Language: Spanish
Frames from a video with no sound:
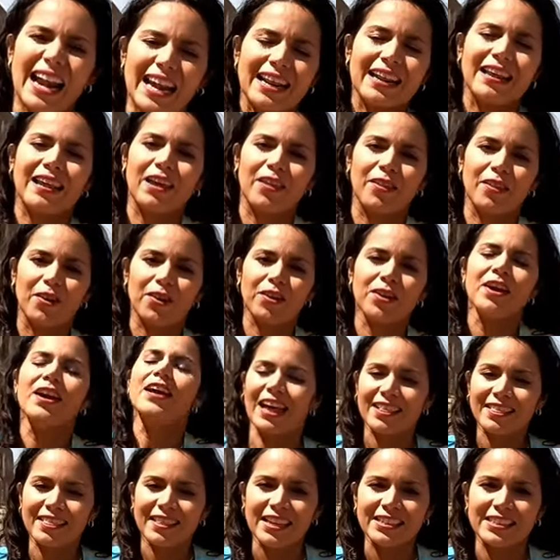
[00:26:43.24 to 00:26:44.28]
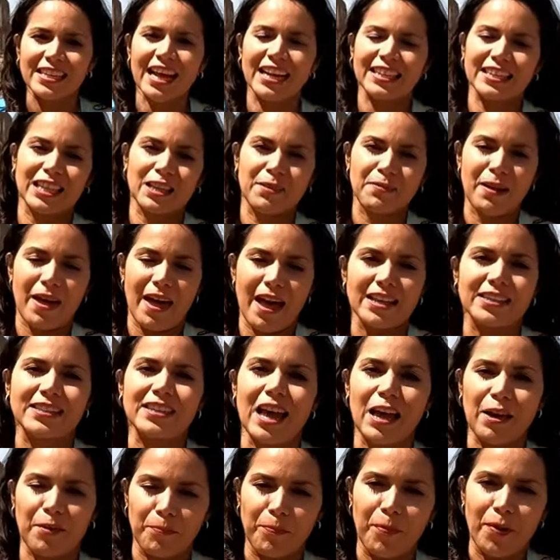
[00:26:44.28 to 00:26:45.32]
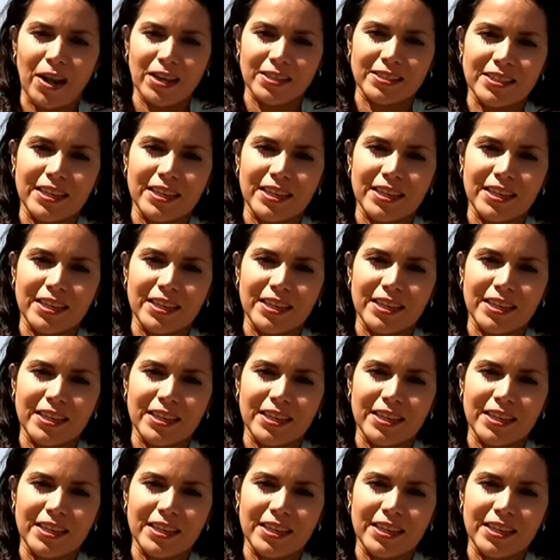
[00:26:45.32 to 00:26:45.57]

alrededor, tantas actividades que hay por